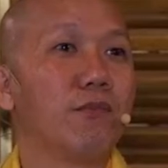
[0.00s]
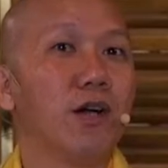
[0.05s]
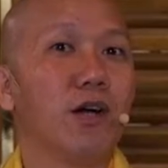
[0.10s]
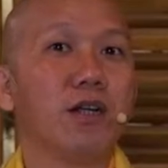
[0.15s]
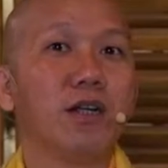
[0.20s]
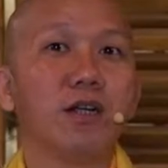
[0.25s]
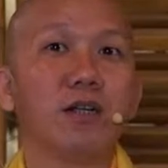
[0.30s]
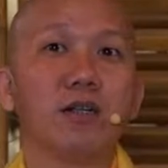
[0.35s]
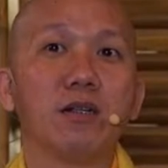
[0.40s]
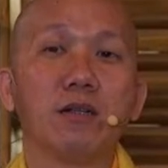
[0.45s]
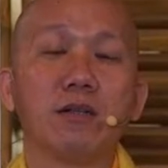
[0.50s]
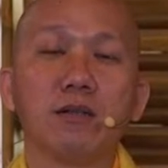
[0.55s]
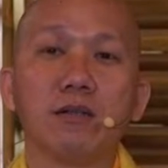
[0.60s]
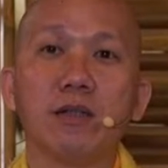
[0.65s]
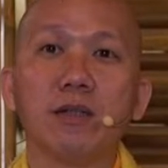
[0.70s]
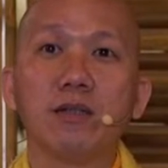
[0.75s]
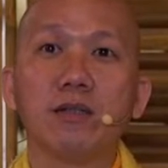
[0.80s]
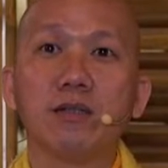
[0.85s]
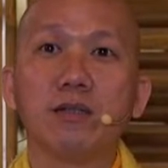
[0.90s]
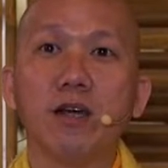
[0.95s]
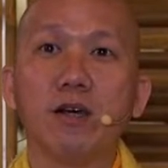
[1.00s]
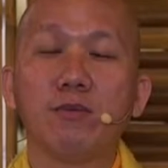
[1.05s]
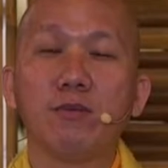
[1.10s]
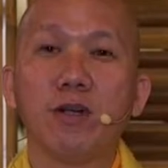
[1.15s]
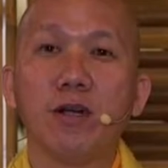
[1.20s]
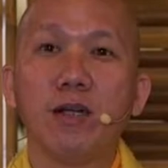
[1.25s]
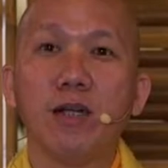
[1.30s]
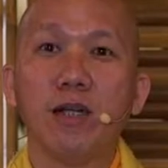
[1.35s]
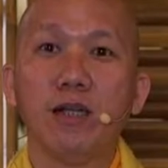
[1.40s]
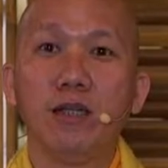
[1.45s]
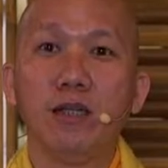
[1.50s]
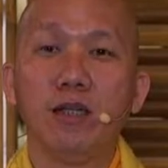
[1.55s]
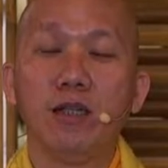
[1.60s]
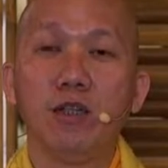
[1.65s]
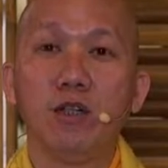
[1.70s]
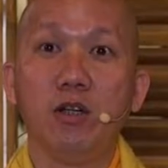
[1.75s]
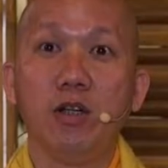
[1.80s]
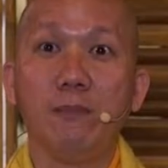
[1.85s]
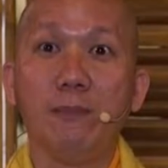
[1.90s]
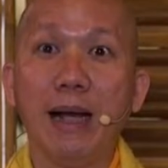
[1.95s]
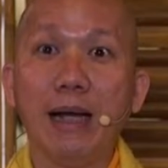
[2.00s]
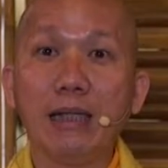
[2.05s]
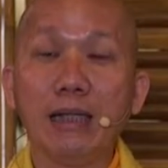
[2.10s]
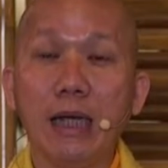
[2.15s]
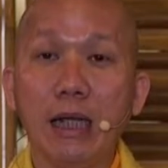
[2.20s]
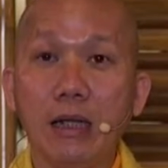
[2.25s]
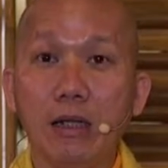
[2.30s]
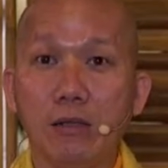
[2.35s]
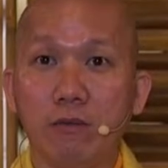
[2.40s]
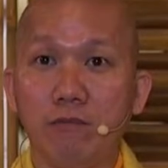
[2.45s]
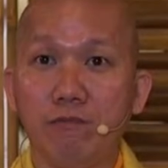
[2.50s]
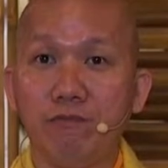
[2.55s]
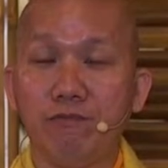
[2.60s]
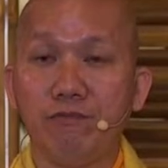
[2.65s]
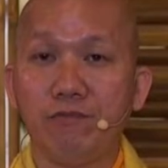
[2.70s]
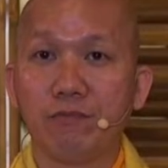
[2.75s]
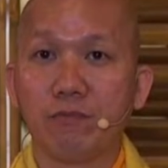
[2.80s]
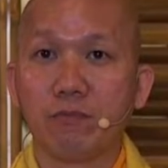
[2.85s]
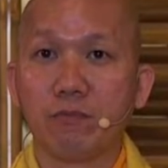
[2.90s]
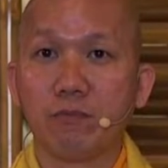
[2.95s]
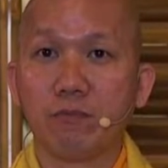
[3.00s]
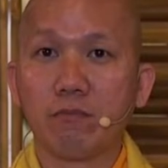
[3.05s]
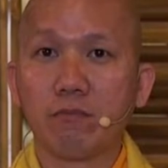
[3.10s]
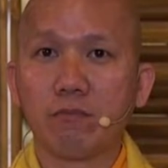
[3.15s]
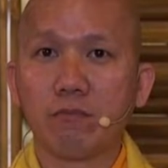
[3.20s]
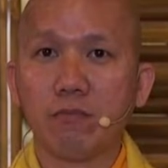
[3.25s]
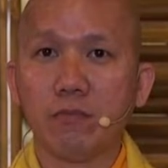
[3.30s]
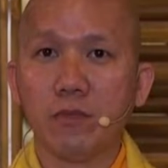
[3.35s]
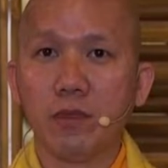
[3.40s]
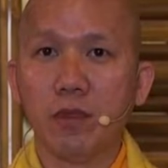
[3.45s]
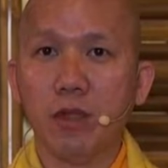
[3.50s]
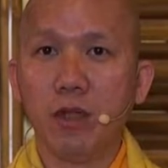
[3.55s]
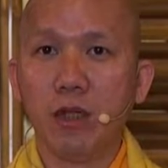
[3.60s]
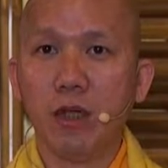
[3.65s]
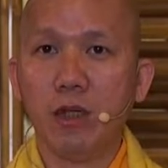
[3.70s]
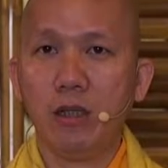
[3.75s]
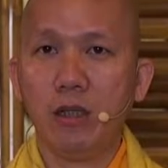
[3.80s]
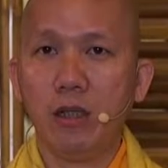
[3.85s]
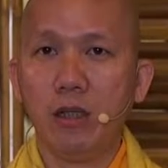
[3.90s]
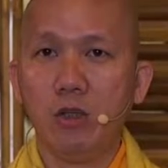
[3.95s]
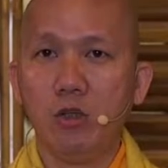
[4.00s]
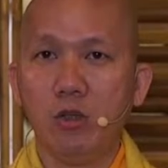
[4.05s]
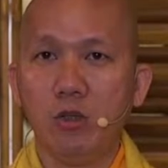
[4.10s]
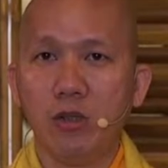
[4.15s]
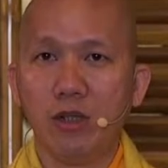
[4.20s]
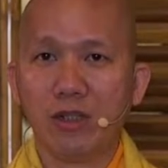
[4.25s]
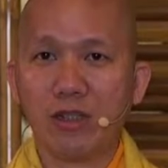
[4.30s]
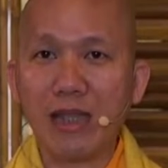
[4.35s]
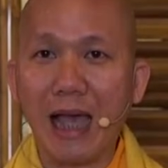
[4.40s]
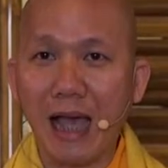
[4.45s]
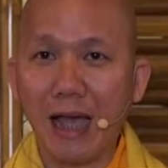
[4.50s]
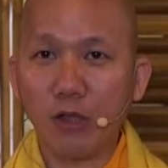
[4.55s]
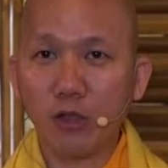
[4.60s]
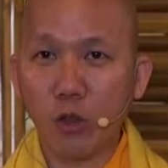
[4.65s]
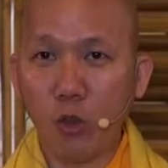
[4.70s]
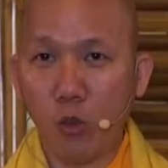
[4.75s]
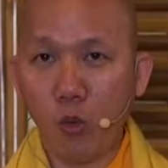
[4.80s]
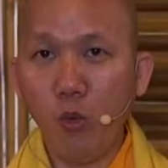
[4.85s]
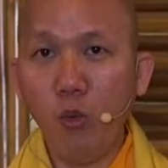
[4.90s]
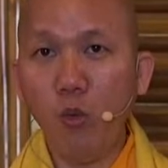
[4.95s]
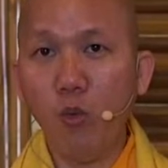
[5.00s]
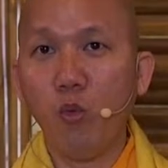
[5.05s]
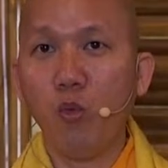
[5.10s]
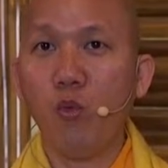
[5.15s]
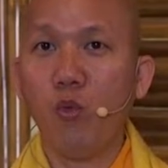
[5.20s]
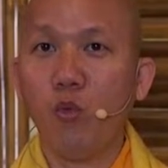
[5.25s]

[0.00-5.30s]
đó là đức thế tôn gọi là gì gọi là bắn nhanh gọi là gì là xạ thủ